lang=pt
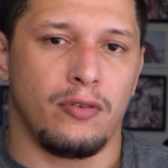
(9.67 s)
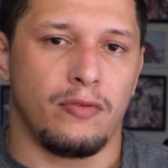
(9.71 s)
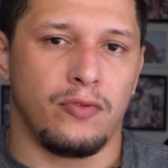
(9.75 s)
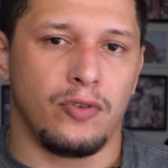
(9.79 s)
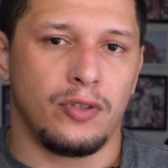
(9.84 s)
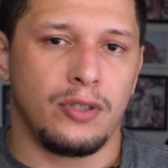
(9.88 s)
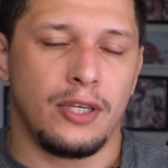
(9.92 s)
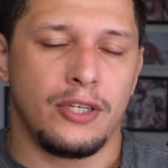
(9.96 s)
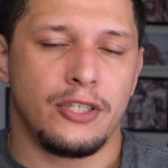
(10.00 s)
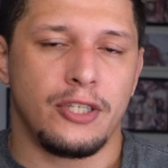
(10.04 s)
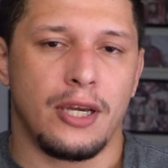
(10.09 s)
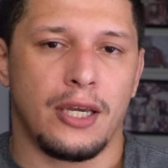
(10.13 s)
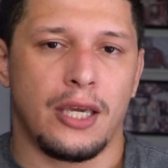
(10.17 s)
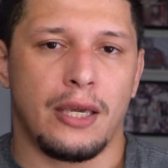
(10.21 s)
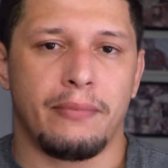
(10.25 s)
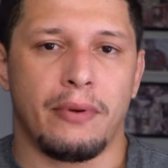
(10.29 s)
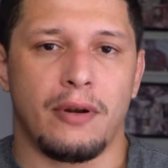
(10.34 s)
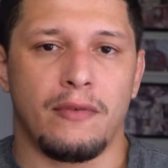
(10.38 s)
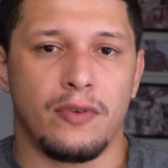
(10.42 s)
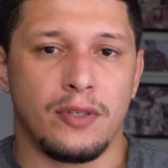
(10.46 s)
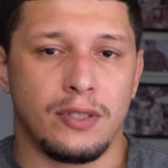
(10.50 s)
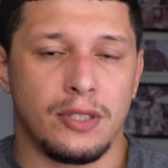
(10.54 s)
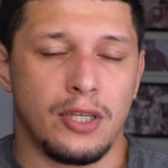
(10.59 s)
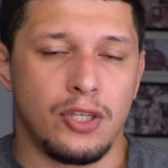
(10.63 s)
Eu vou deixar aqui
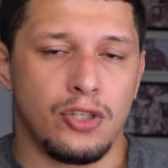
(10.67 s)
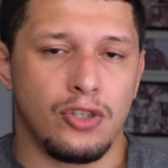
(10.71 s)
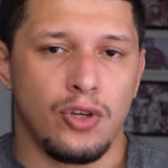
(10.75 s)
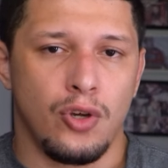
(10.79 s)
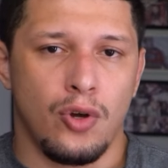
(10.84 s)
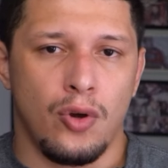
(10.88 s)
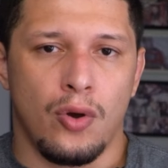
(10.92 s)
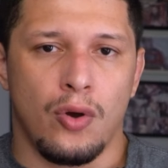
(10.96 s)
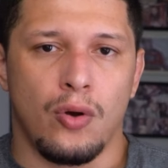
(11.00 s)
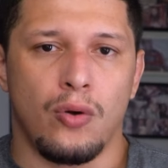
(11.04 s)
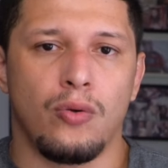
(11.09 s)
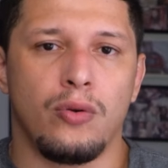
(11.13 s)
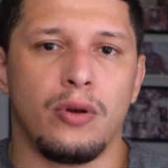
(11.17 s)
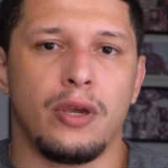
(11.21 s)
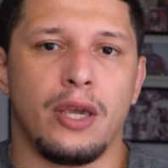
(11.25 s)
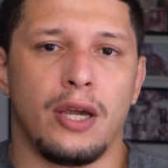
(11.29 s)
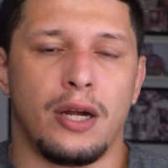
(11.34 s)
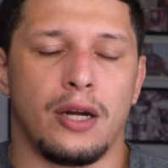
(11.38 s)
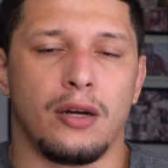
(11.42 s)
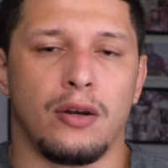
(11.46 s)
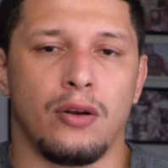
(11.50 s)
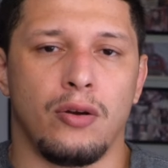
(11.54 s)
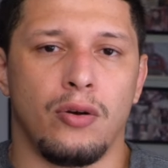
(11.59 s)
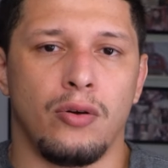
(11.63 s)
para vocês um
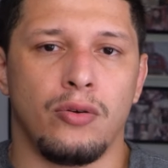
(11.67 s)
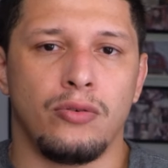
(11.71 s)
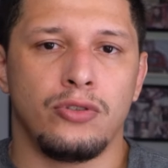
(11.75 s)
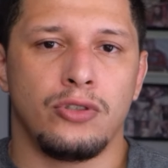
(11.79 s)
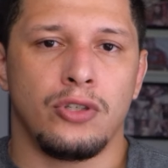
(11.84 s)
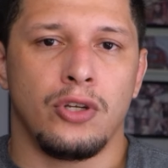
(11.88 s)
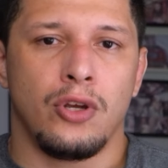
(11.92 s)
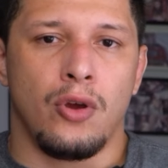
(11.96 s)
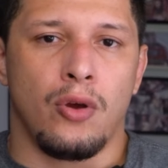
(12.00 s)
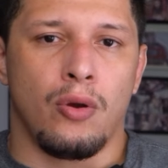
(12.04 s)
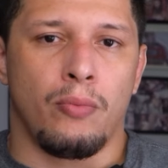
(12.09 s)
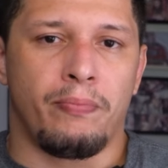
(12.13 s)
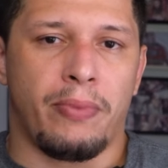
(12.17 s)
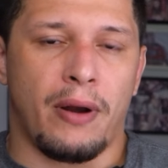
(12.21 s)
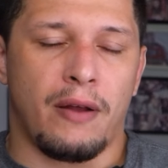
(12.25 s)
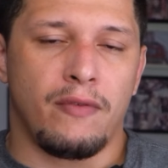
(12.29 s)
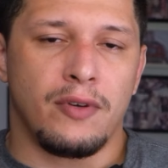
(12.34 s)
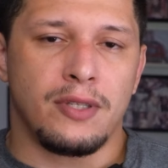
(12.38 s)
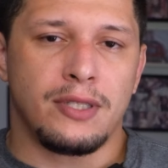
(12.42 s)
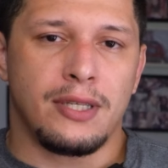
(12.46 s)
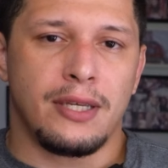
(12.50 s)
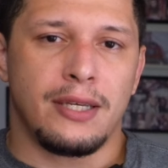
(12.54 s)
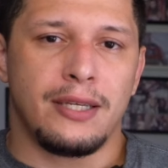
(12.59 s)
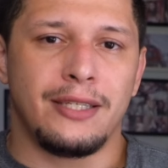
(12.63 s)
QR Code para
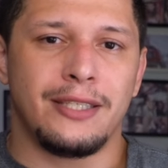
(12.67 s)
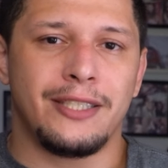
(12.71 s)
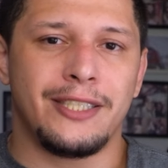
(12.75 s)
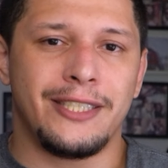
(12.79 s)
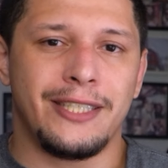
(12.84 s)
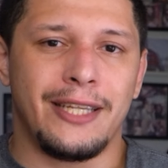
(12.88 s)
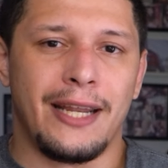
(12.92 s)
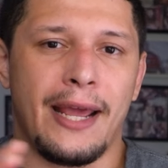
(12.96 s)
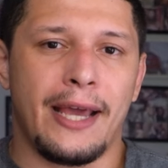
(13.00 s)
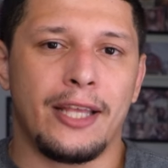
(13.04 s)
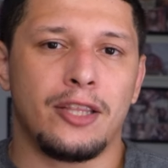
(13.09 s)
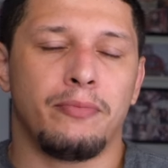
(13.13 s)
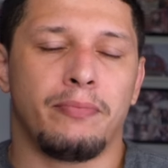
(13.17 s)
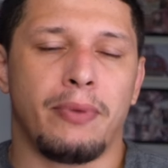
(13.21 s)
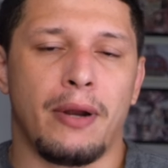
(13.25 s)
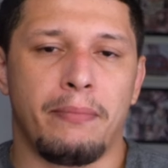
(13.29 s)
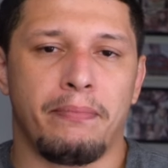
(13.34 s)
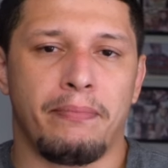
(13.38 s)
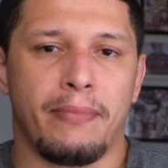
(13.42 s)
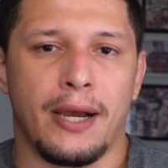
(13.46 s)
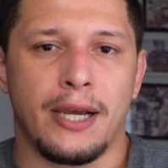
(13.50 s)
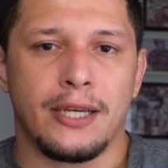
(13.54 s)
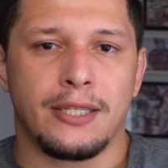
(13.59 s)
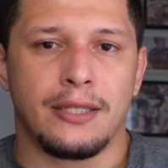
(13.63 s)
você ir direto para
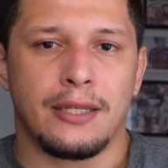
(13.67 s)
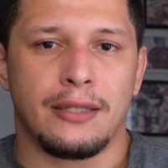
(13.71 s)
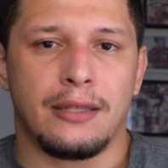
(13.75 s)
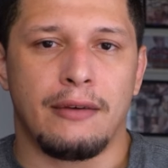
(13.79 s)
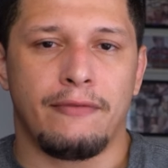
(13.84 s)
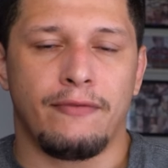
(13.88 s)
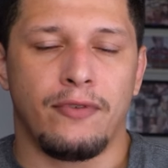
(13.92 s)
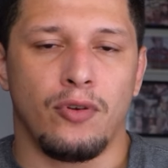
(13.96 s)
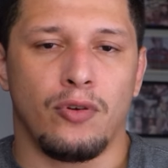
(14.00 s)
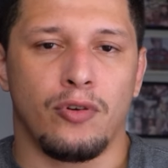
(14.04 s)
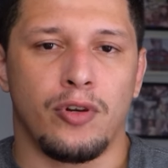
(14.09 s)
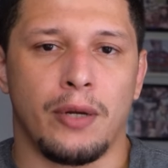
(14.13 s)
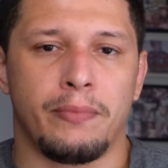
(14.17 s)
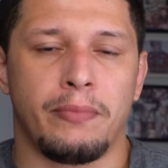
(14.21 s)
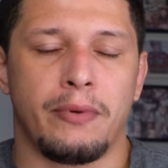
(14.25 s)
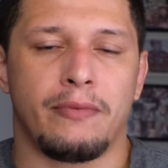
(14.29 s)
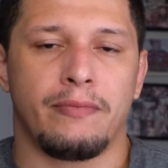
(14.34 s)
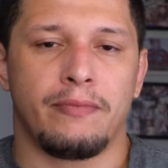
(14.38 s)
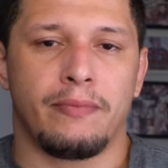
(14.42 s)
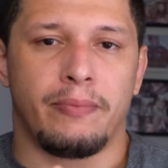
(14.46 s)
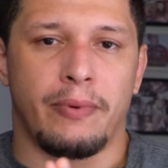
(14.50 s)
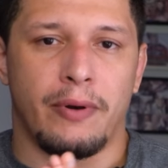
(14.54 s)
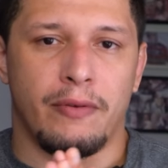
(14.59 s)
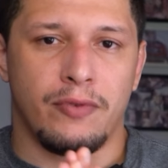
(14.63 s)
a página da Flow
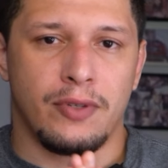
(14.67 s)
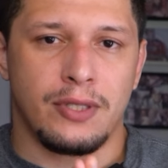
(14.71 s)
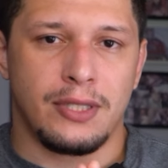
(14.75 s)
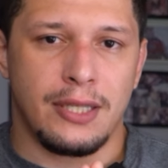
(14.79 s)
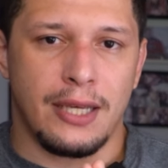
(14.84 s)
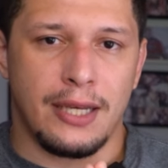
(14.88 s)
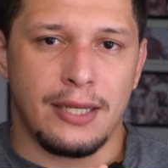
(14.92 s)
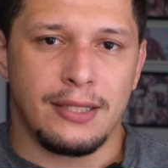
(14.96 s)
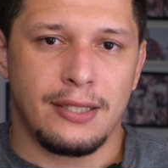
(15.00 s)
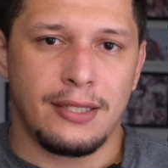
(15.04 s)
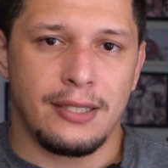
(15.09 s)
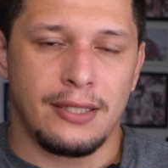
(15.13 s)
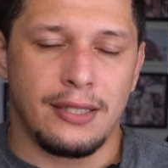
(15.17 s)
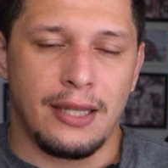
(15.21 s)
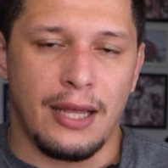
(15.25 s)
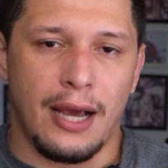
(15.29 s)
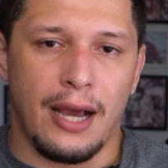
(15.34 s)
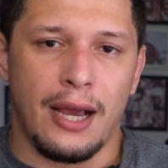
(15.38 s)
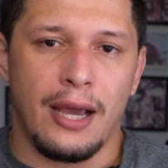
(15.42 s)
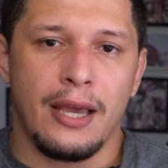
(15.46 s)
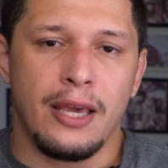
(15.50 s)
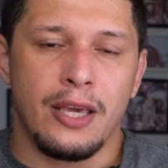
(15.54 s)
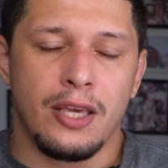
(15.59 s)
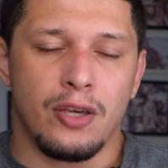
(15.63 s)
Grappling para você
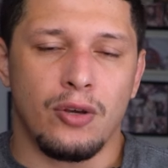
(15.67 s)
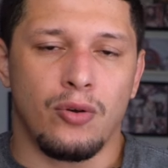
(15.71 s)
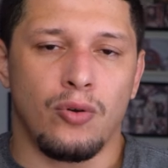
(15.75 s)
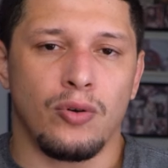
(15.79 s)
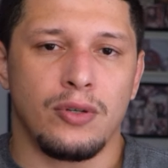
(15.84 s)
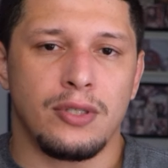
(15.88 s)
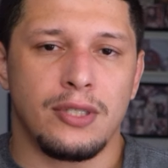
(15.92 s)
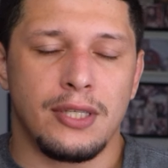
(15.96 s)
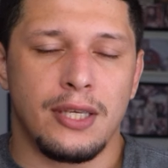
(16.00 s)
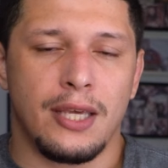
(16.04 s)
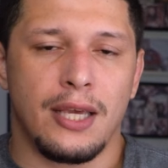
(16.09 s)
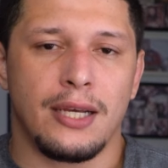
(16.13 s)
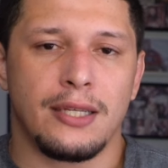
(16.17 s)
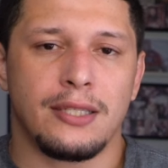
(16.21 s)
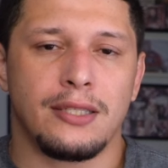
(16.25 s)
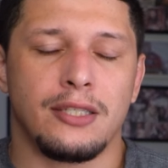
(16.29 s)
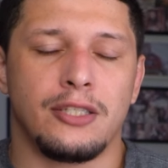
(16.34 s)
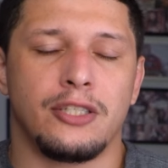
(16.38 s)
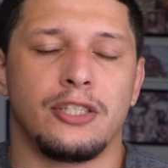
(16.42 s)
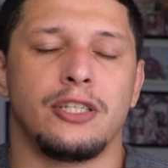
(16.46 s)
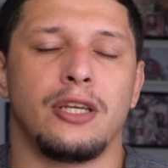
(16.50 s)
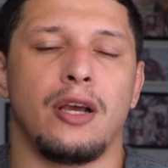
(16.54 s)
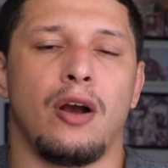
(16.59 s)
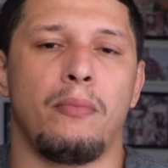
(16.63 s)
assinar e conseguir
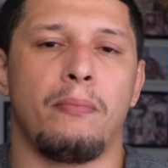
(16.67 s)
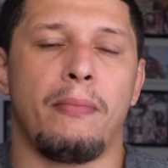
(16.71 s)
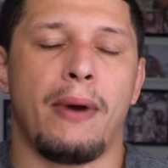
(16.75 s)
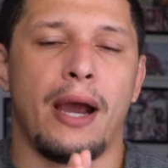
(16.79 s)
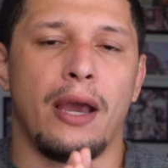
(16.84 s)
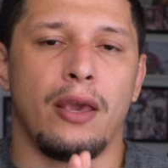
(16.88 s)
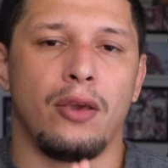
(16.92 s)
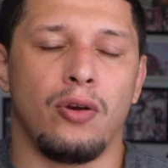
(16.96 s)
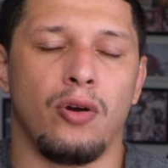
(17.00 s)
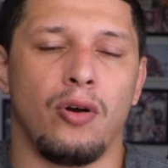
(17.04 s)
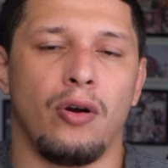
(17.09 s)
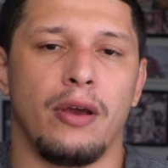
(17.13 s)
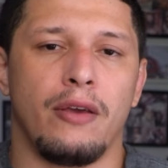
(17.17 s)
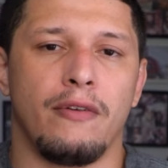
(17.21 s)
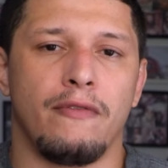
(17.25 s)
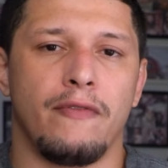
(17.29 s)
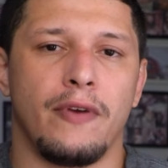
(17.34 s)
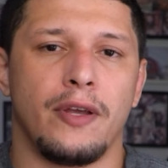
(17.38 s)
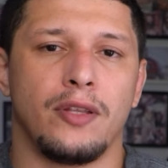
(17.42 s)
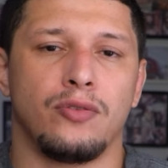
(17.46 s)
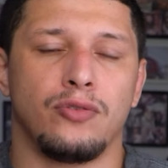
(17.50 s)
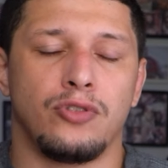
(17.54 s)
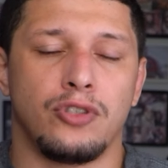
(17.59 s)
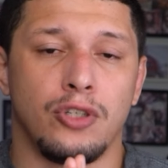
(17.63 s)
assistir ao maior
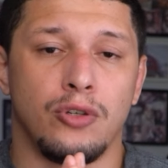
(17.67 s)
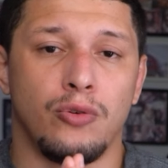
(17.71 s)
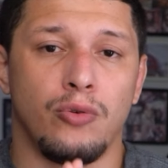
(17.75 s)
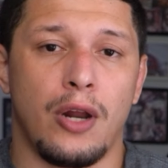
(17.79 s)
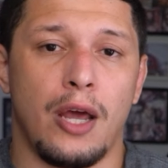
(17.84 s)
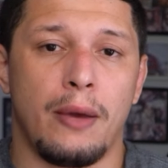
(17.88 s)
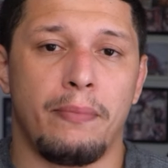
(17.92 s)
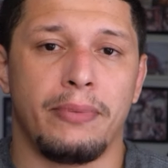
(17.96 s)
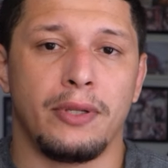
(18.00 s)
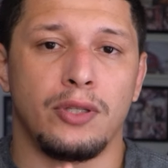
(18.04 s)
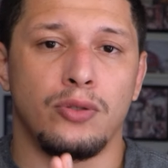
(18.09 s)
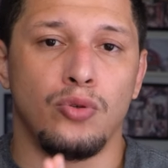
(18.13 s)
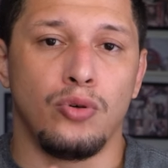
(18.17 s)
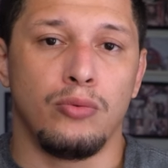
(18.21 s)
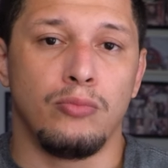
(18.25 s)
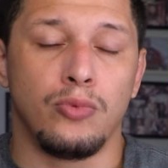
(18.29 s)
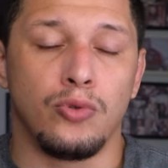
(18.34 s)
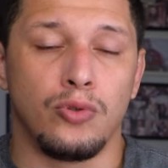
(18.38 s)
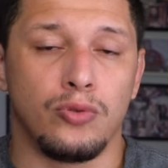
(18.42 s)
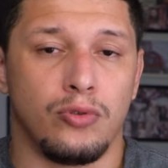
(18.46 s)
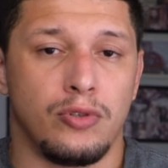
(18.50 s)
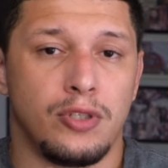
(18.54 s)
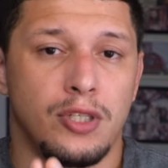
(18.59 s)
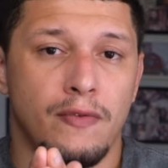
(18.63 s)
evento de grappling do
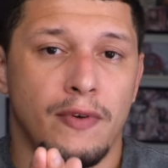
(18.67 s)
mundo.